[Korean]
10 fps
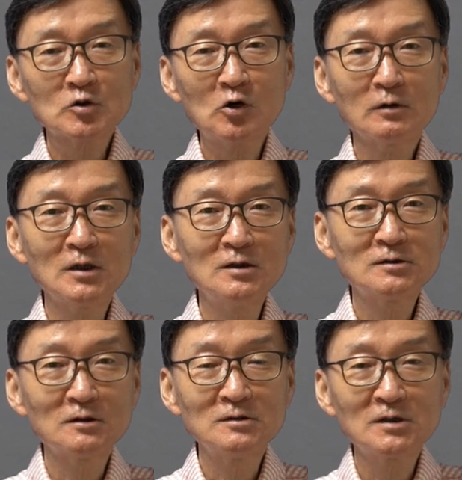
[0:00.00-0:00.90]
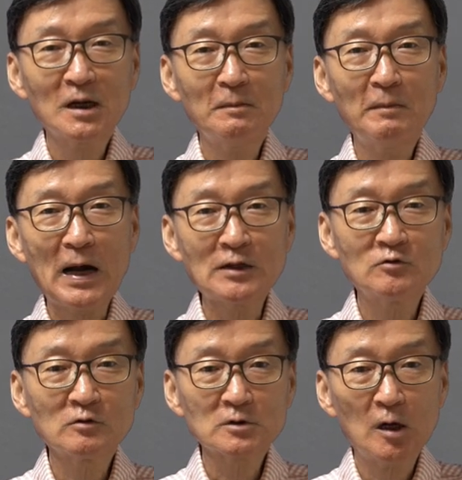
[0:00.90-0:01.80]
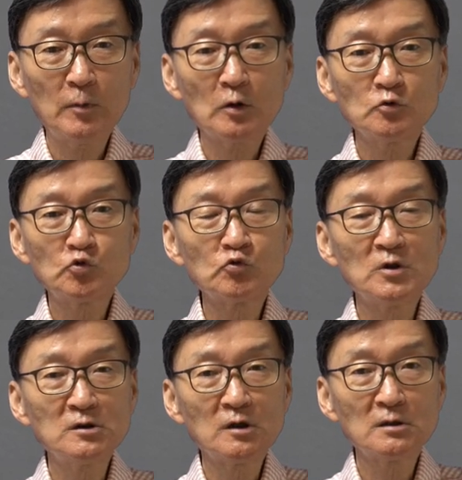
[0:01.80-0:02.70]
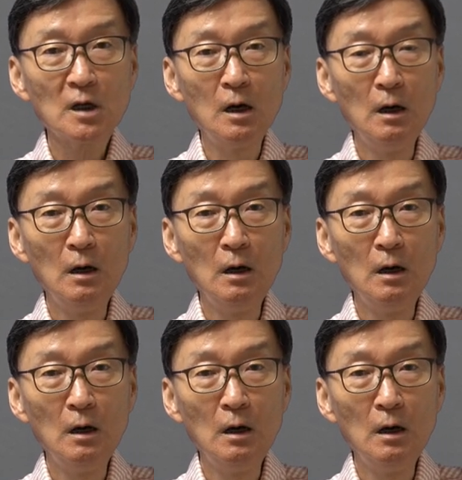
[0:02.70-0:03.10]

청일전쟁, 만주사병, 중일전쟁